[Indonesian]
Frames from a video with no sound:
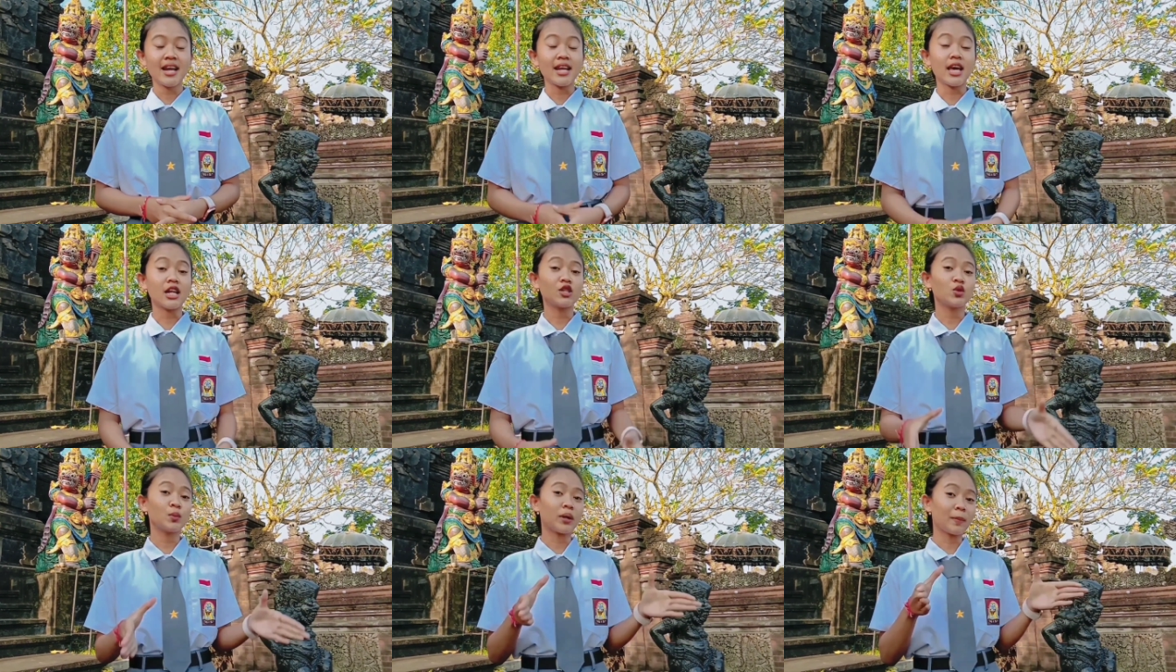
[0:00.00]

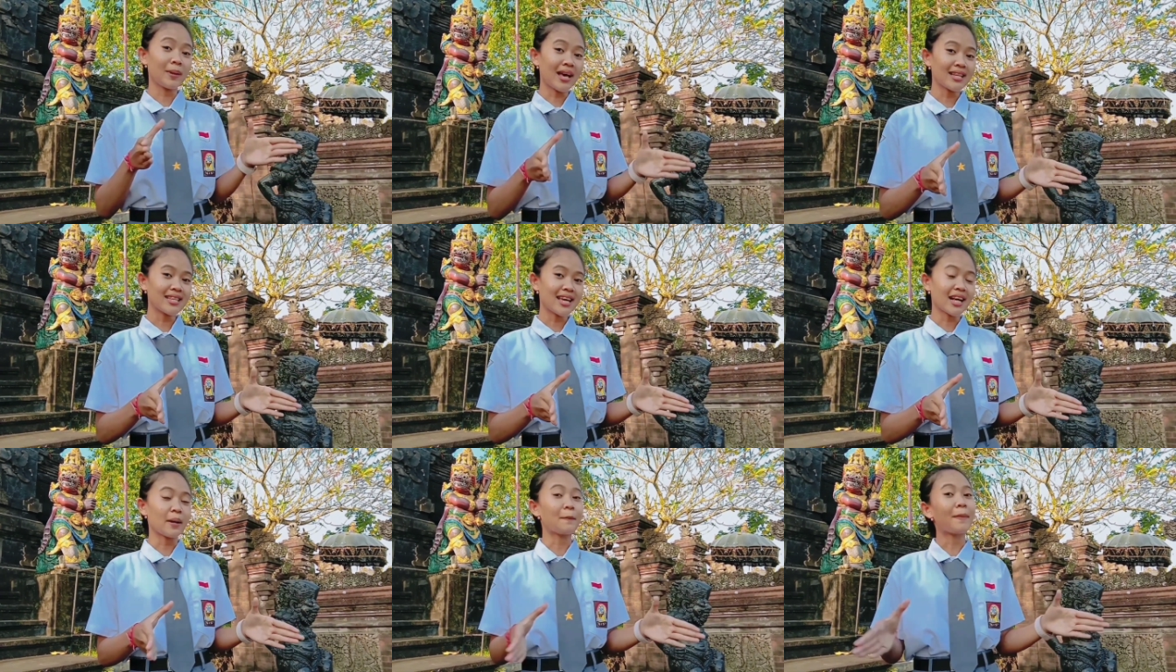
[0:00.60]
dari sumber
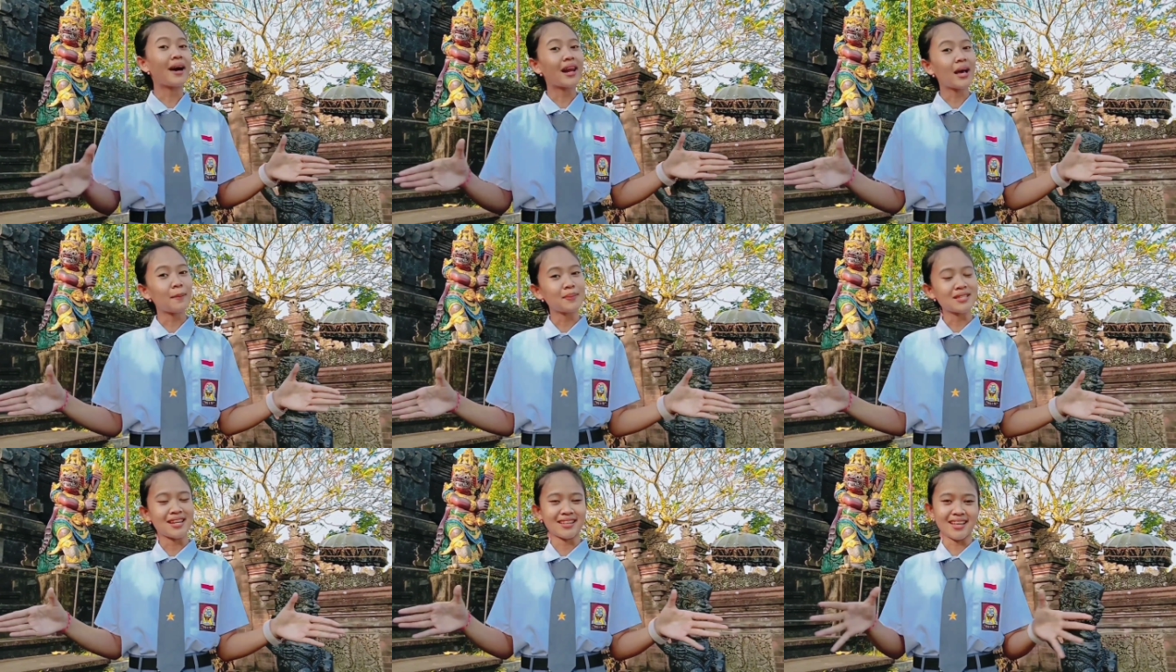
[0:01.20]
belajar ke
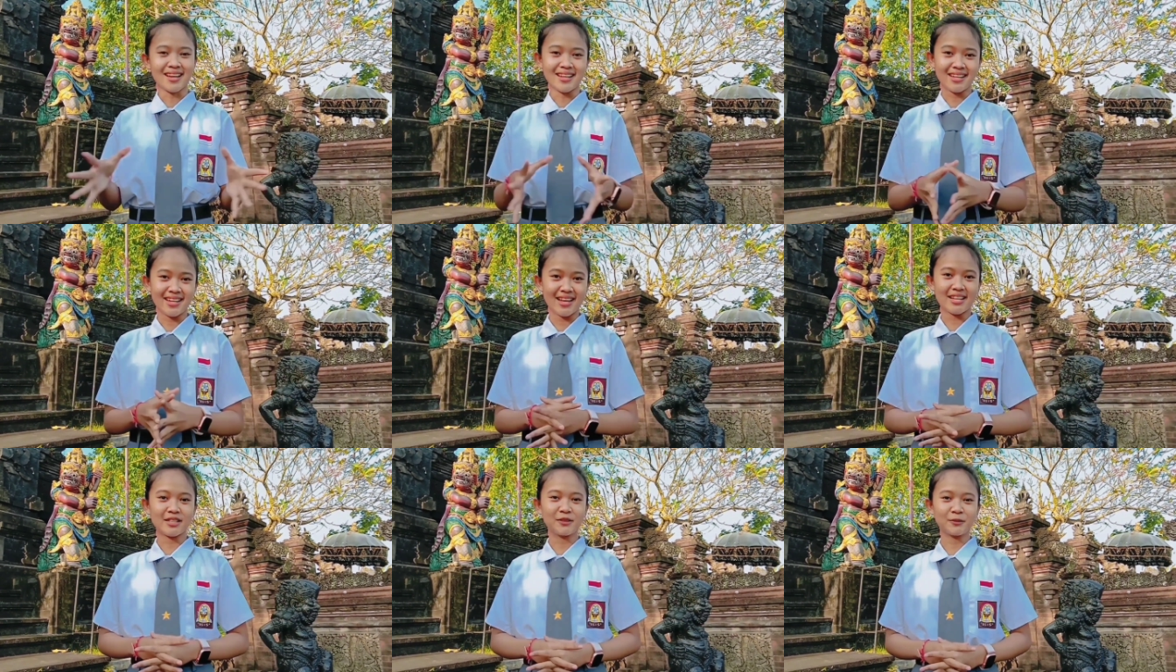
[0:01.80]
para peserta
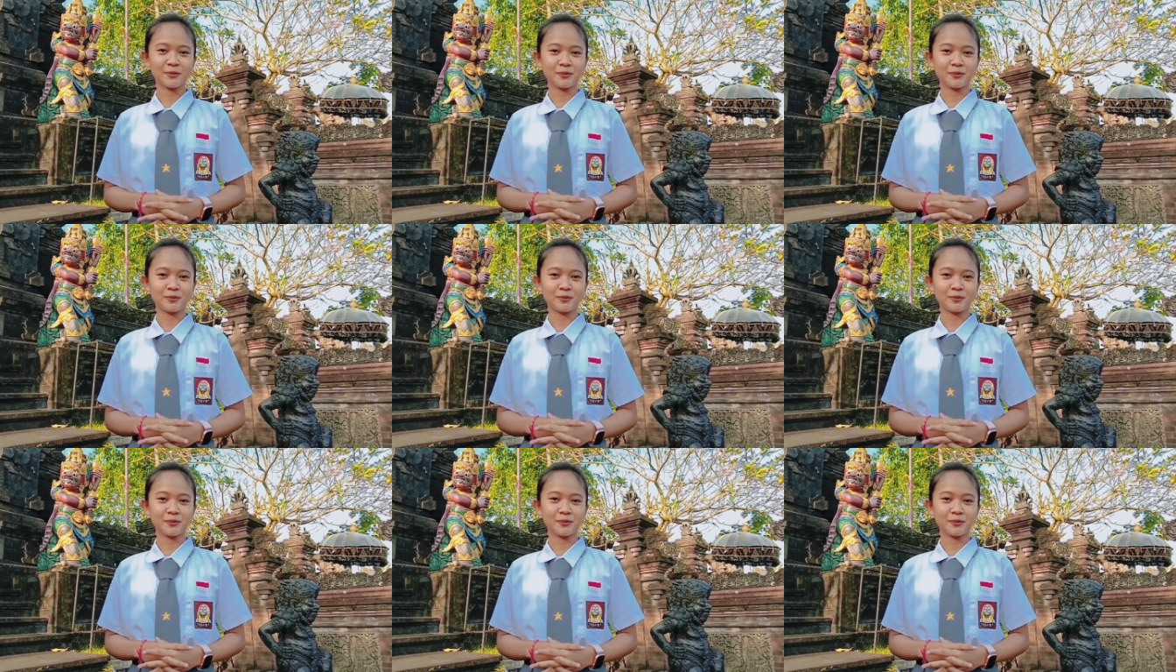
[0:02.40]
didik.